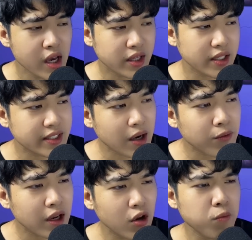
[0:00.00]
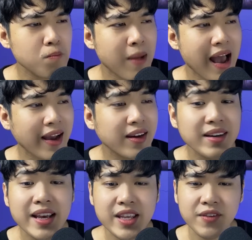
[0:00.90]
Thì trong cái lúc mà cứ
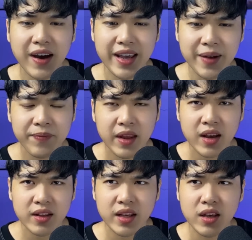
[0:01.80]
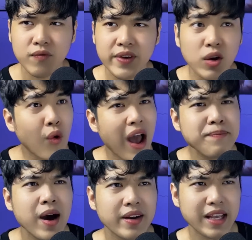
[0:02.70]
đi như vậy á, thì vì quá
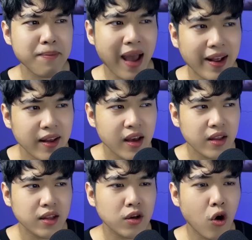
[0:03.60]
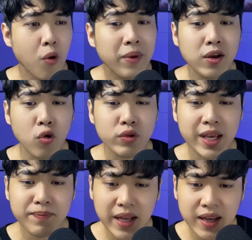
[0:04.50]
mệt các bạn, thì cổ mới ngủ
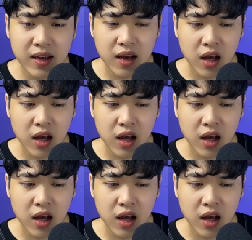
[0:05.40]
thiếp đi.